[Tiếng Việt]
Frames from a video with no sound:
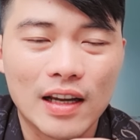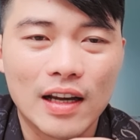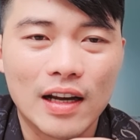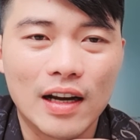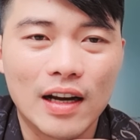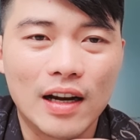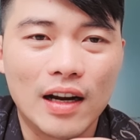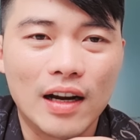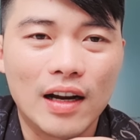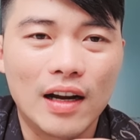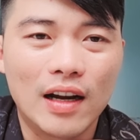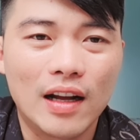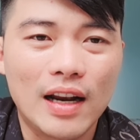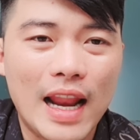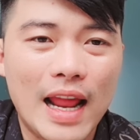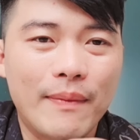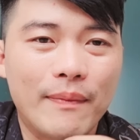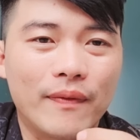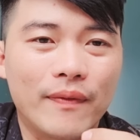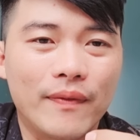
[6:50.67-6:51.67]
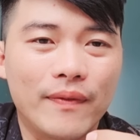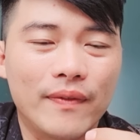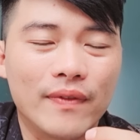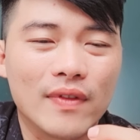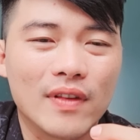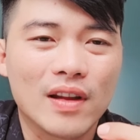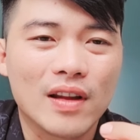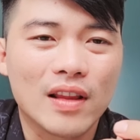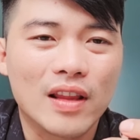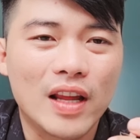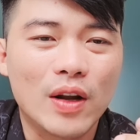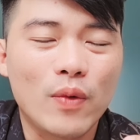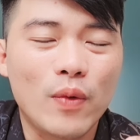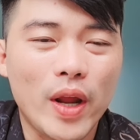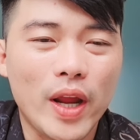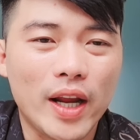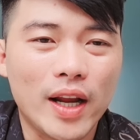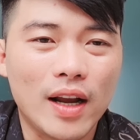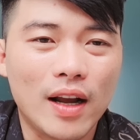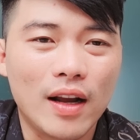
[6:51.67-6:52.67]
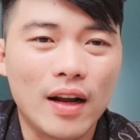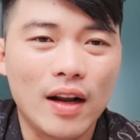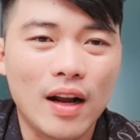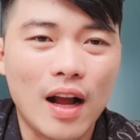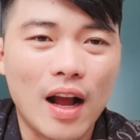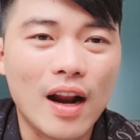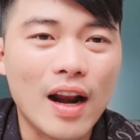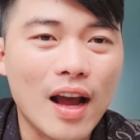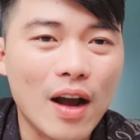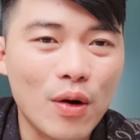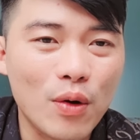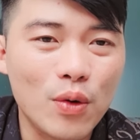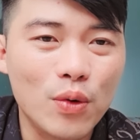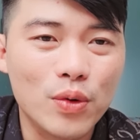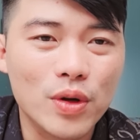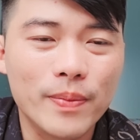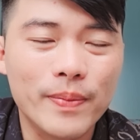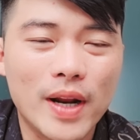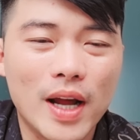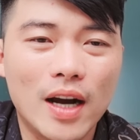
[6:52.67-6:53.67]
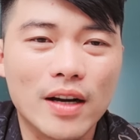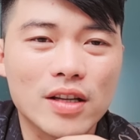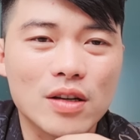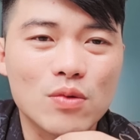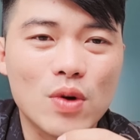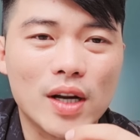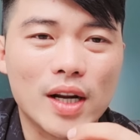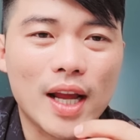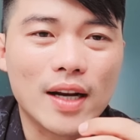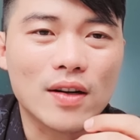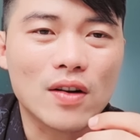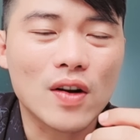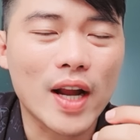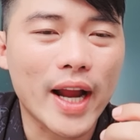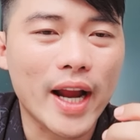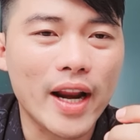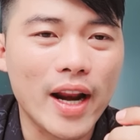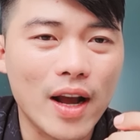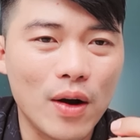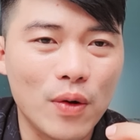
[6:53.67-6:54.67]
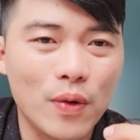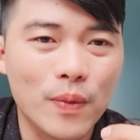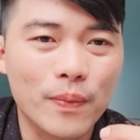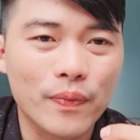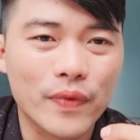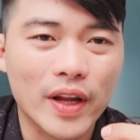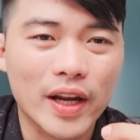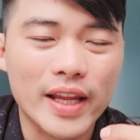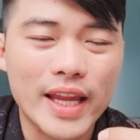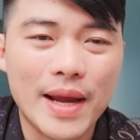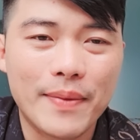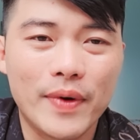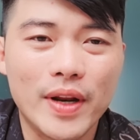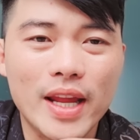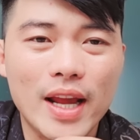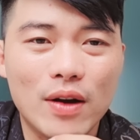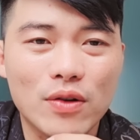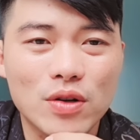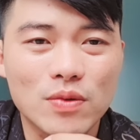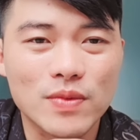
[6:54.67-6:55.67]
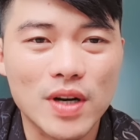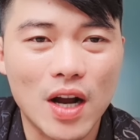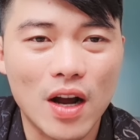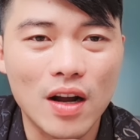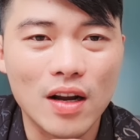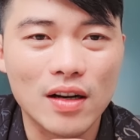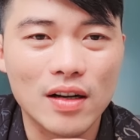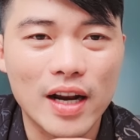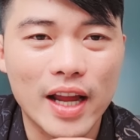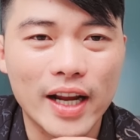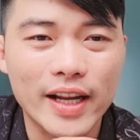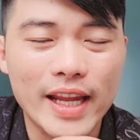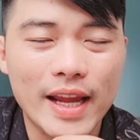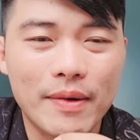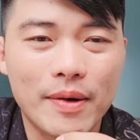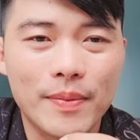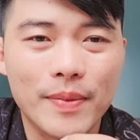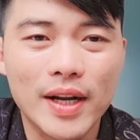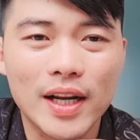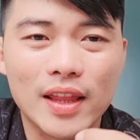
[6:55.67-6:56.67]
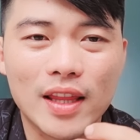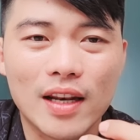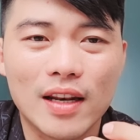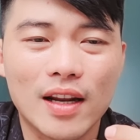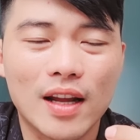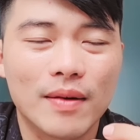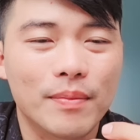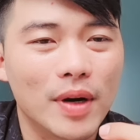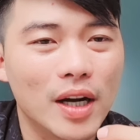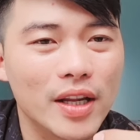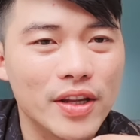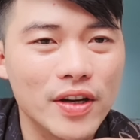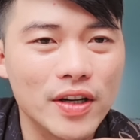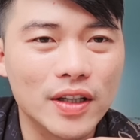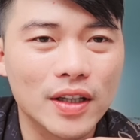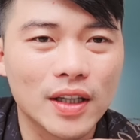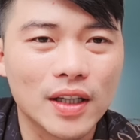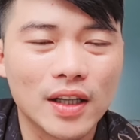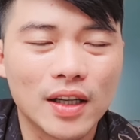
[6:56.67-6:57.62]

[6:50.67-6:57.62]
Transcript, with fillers: uh, làm thiện nguyện ở đâu giúp đỡ những hoàn cảnh khó khăn ở đâu thì cả nhà phải vào trong đó để cả nhà mình biết cái tình hình mới nhất